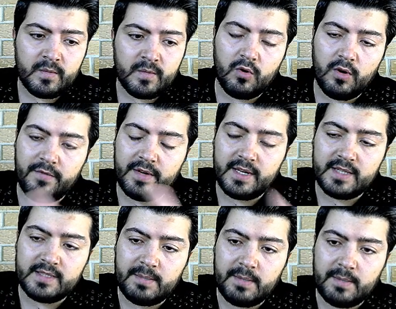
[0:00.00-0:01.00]

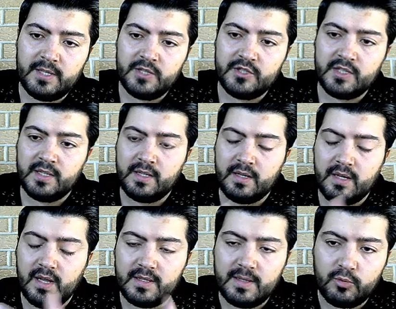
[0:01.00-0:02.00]
konferans yapabileceği,
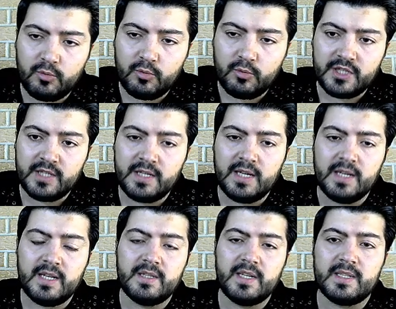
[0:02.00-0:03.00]
halkla buluşacağı
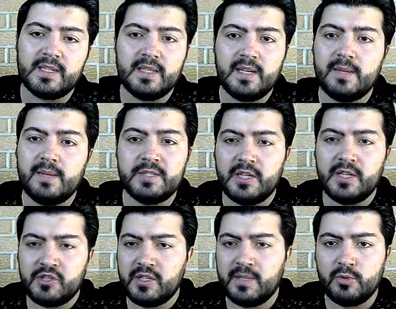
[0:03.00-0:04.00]
alanları kiralamada
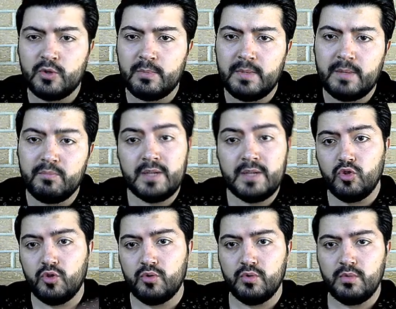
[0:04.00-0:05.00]
yaşanan problemler ne
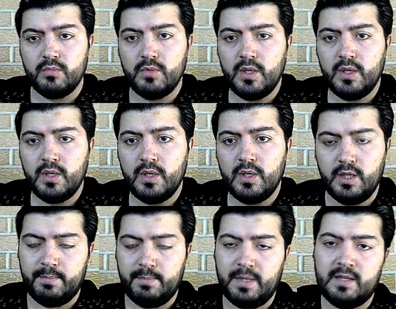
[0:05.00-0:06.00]
oldu?
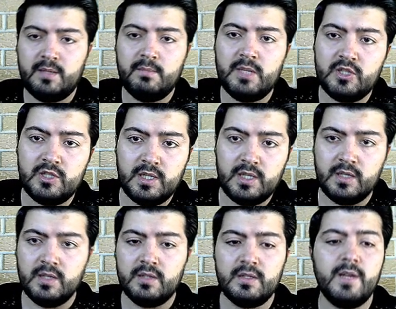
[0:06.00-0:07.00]
İyi Parti meclise
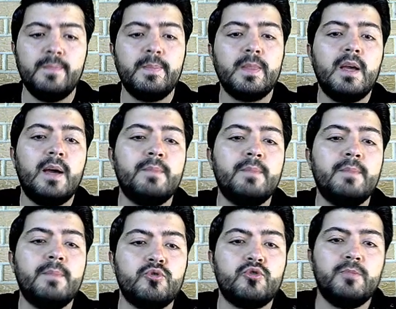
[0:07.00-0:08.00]
girdi. Hem de
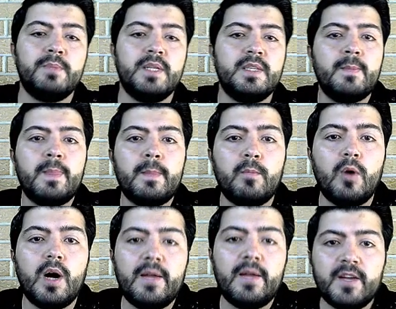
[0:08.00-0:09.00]
güçlü bir
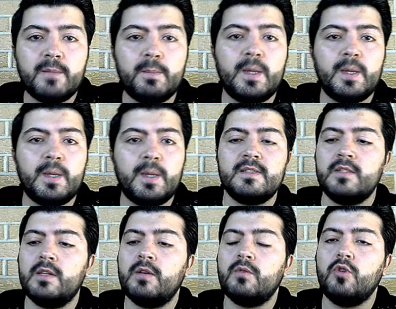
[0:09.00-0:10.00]
muhalefet
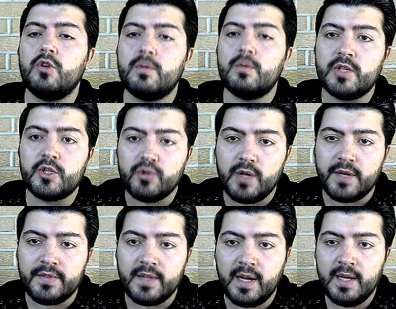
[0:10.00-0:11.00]
partisi konumunda şu
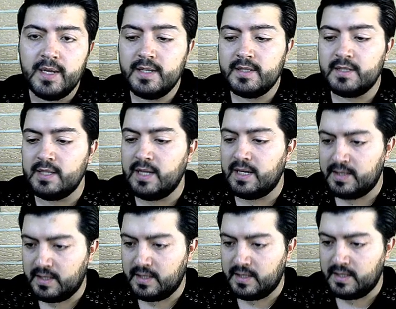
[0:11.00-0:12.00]
anda
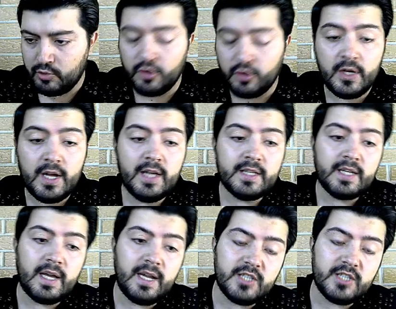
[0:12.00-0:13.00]
siyaset yapıyor.
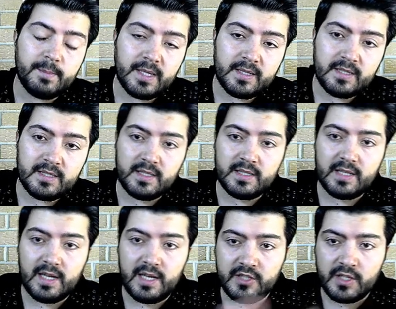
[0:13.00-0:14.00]
Gelecek Partisi'nin
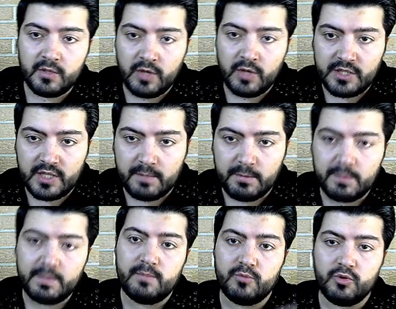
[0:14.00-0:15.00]
geleceği olacak mı
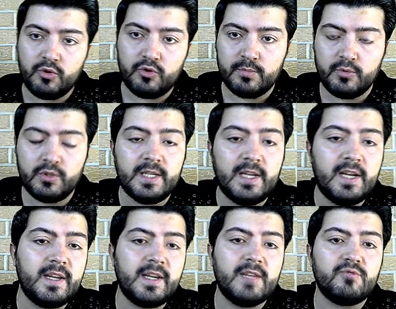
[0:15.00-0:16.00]
bilmiyoruz. Bunu
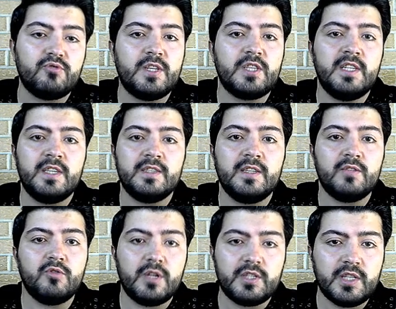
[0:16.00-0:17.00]
ilerleyen süreçlerde
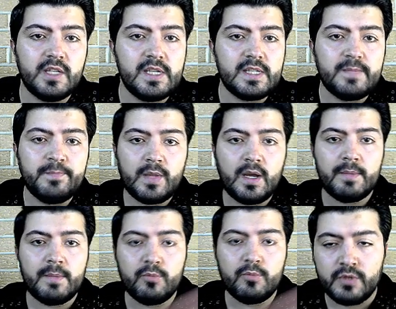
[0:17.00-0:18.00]
göreceğiz.
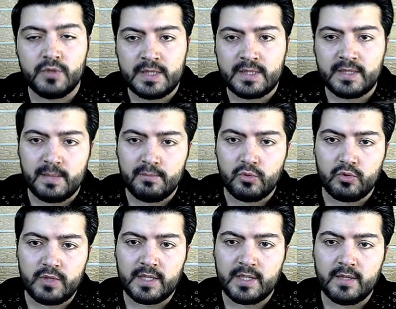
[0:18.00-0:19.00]
Ama bugün
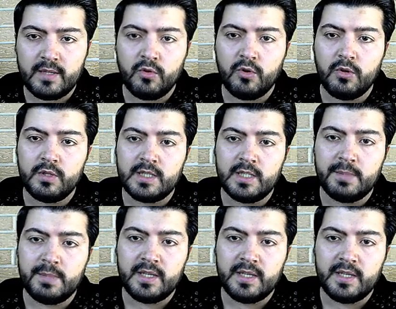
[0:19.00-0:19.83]
İstanbul'daki o 2000